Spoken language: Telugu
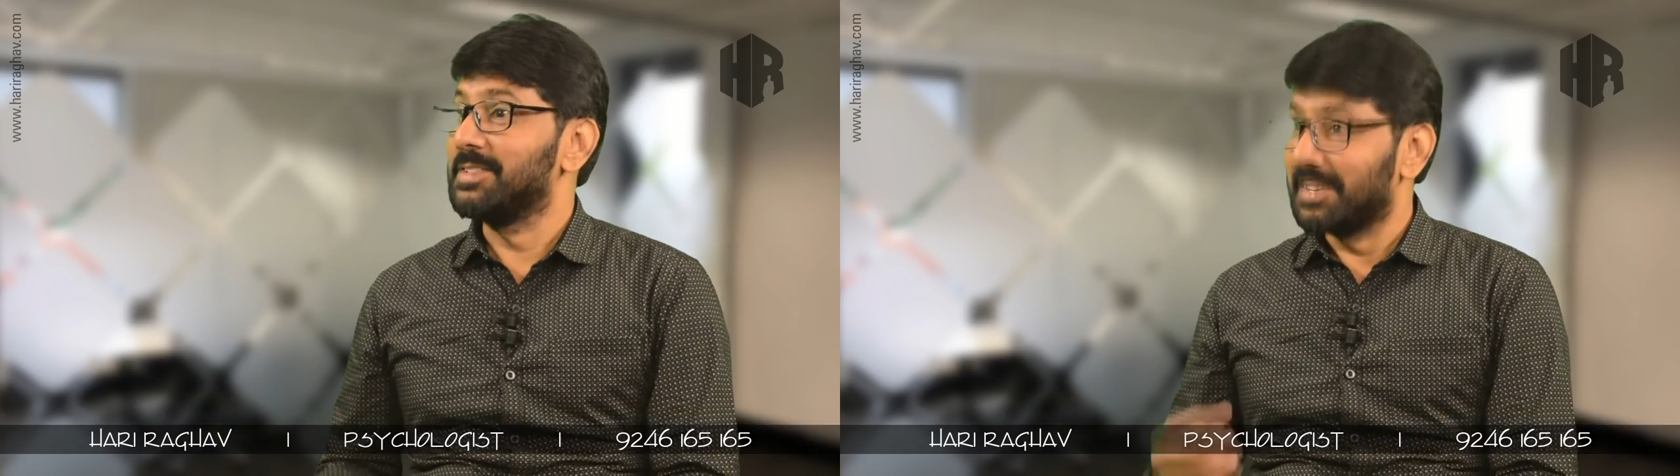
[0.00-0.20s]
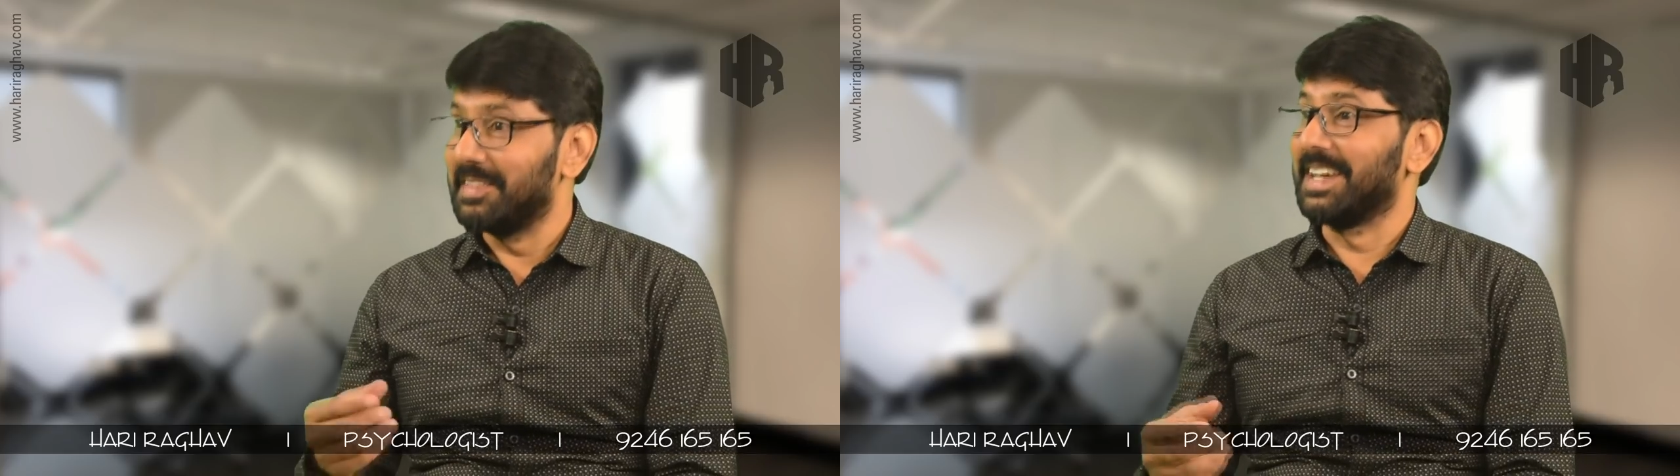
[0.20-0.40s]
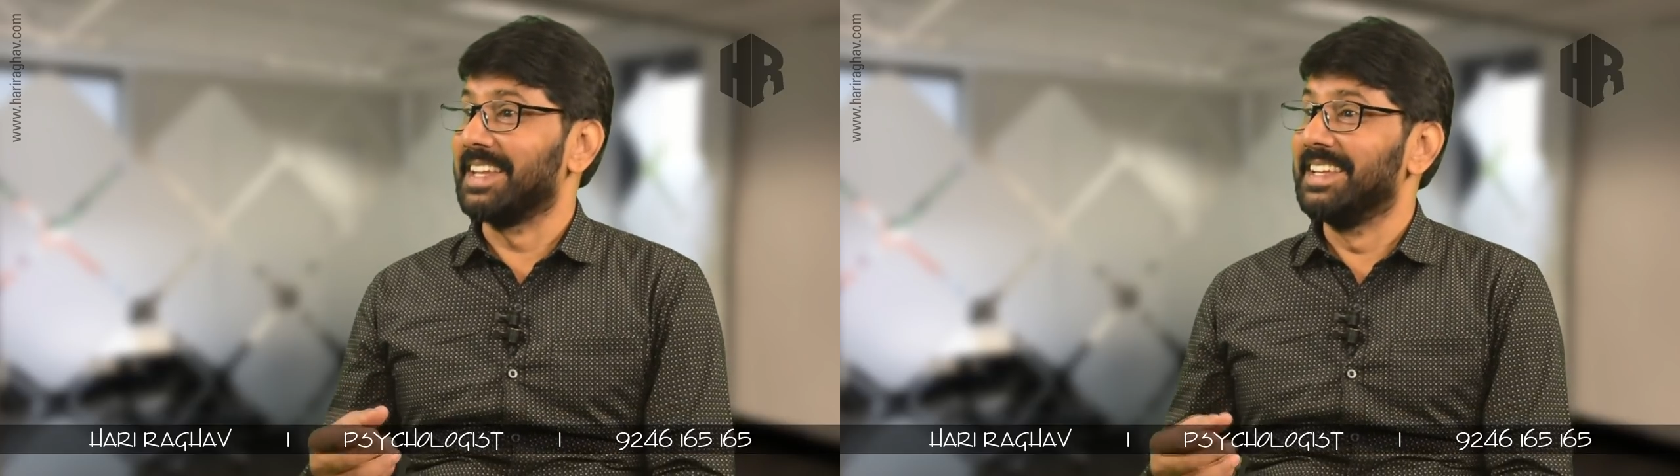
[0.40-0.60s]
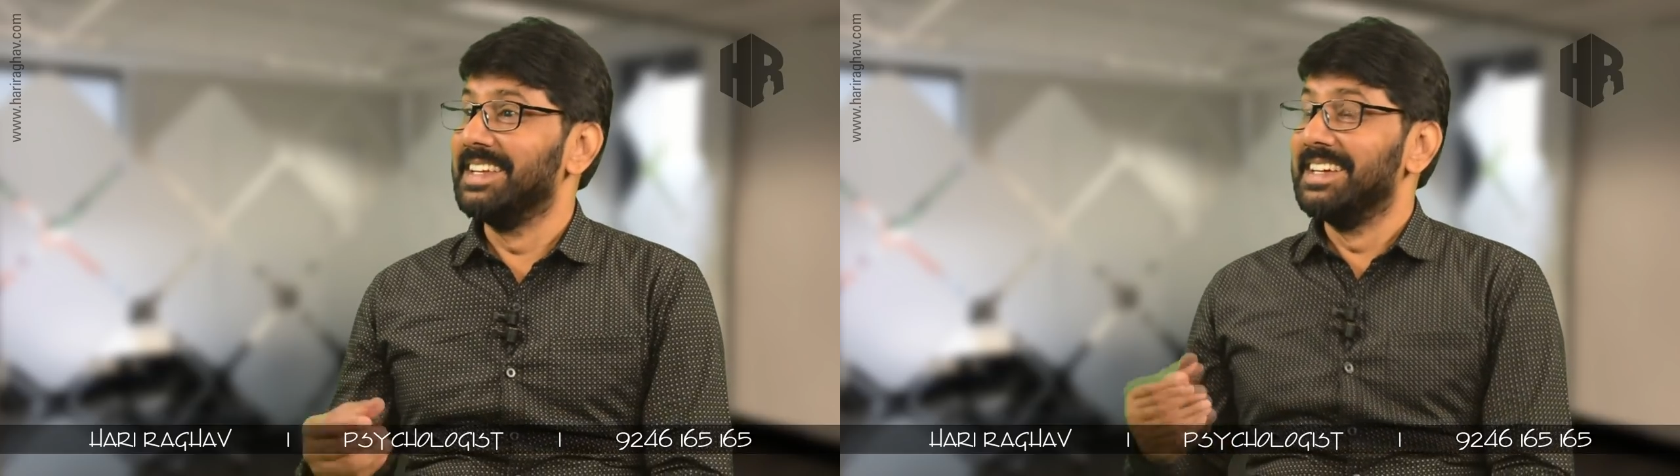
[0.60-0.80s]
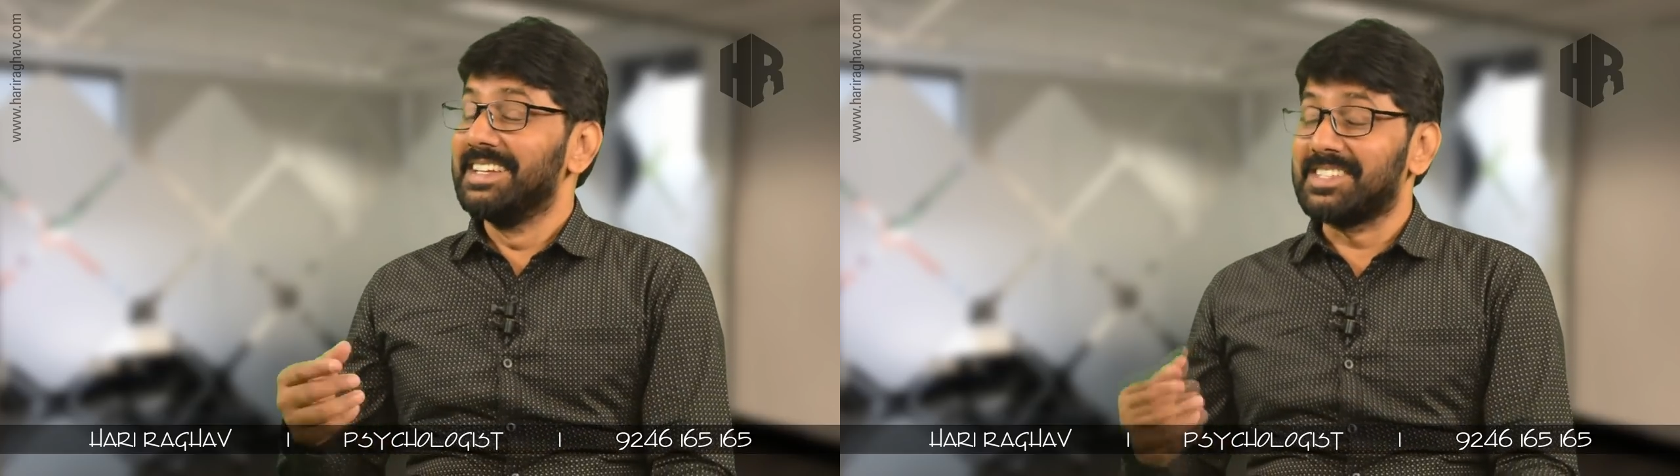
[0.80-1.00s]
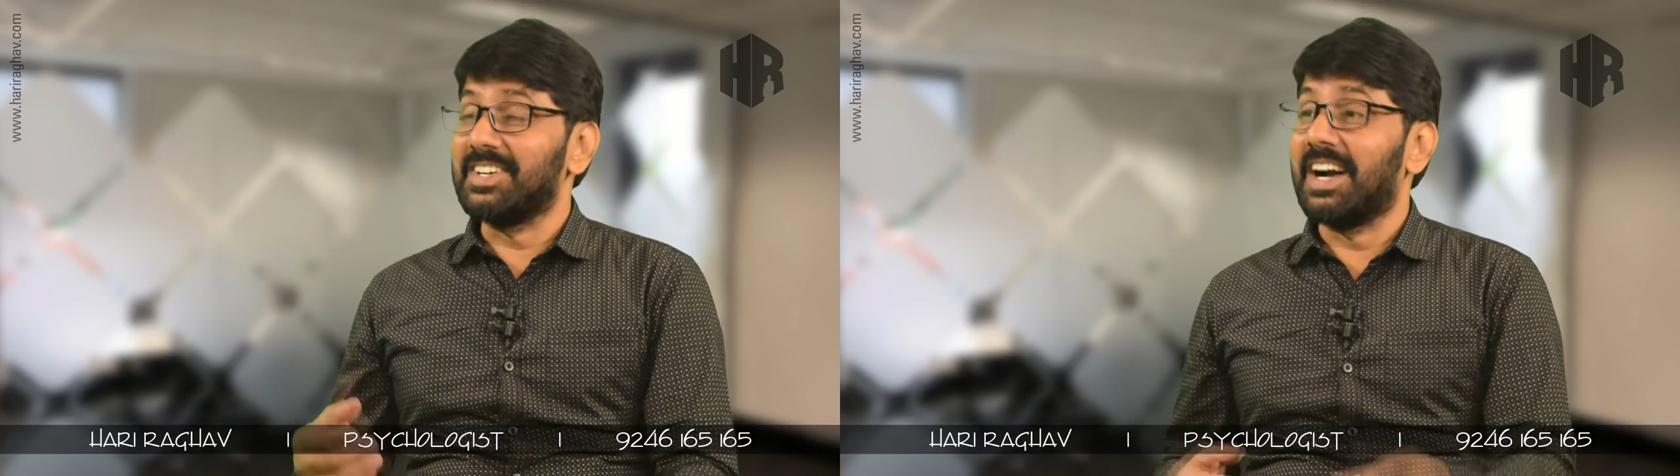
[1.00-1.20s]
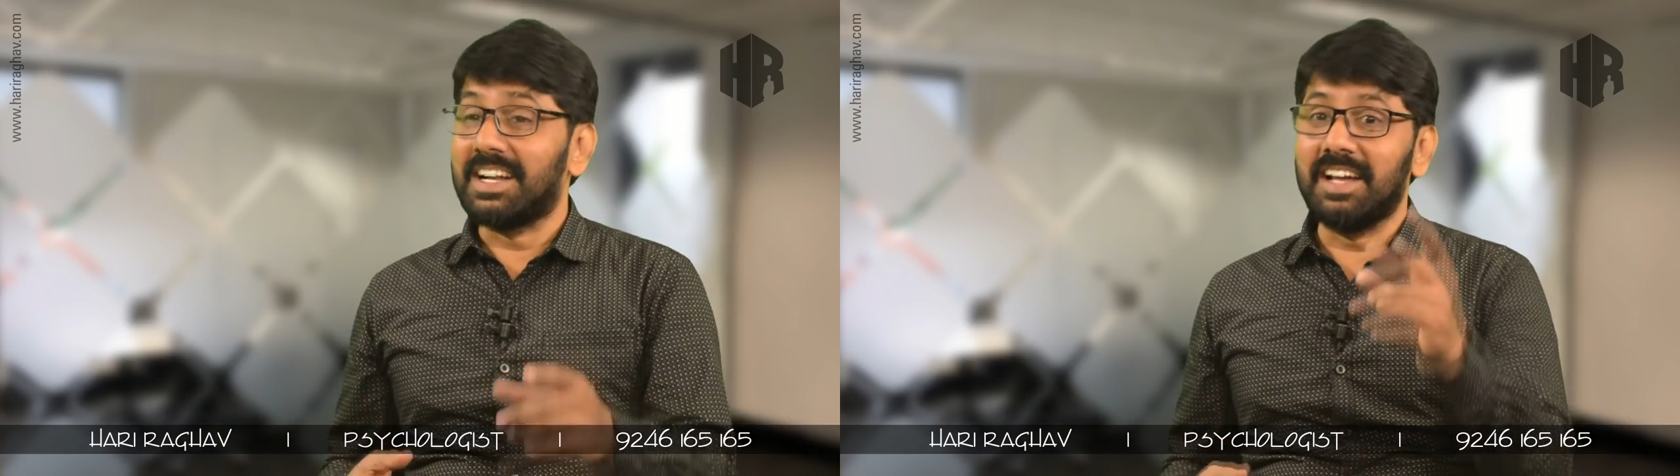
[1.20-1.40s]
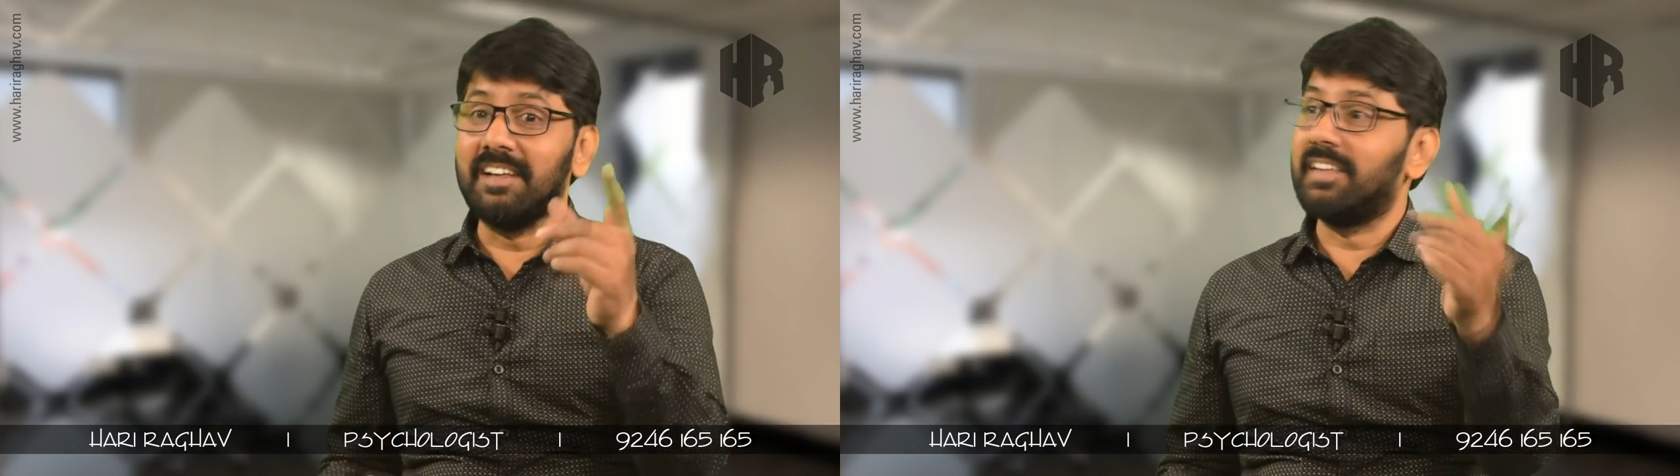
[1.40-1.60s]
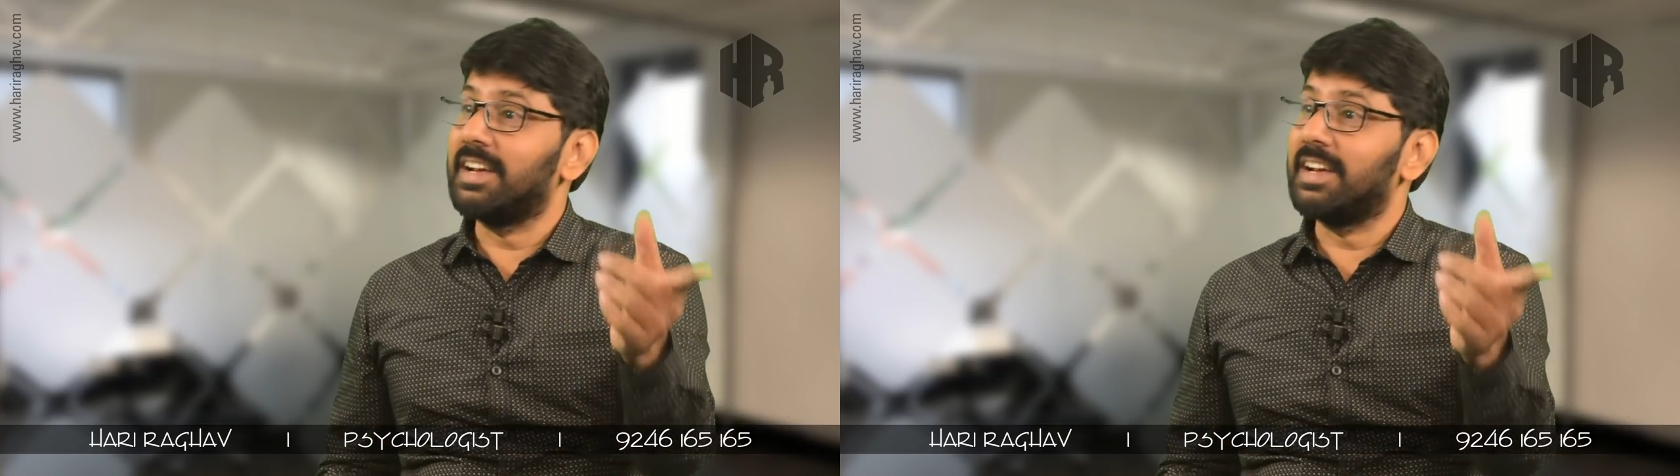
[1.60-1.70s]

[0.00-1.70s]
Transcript: సుఖమేరు కదా సో అట్లా